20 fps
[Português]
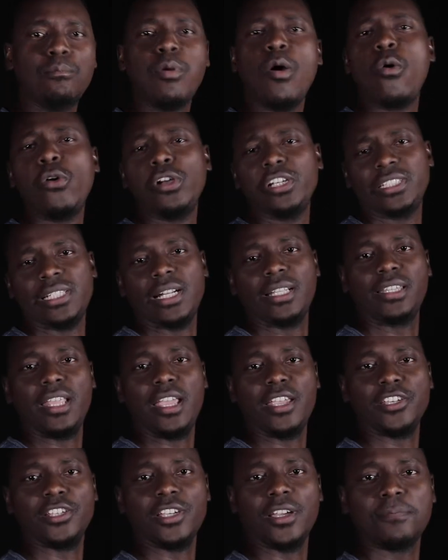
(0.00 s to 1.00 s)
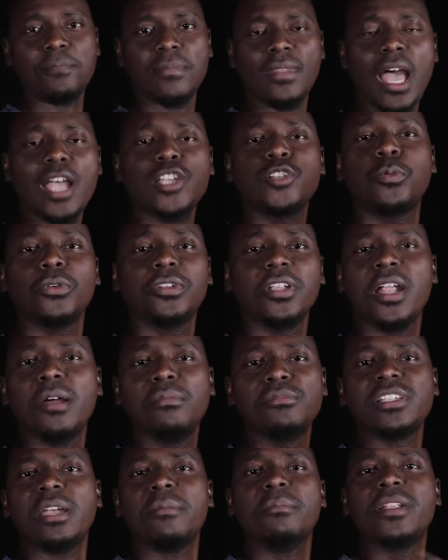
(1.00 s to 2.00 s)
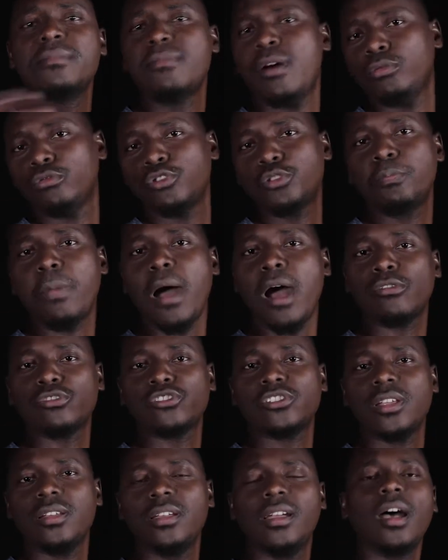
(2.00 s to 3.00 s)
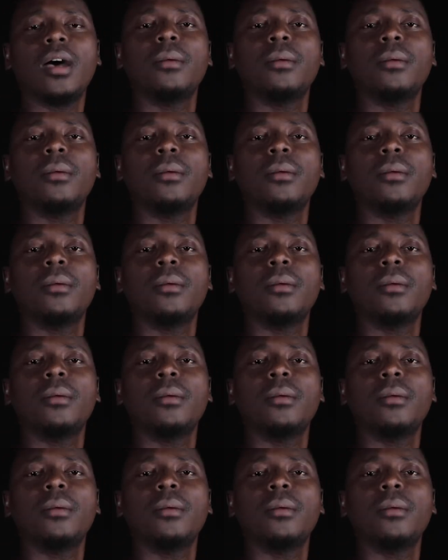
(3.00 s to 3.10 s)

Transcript: Boa estratégia. Acho que poderíamos abrir mão dos bancos, né?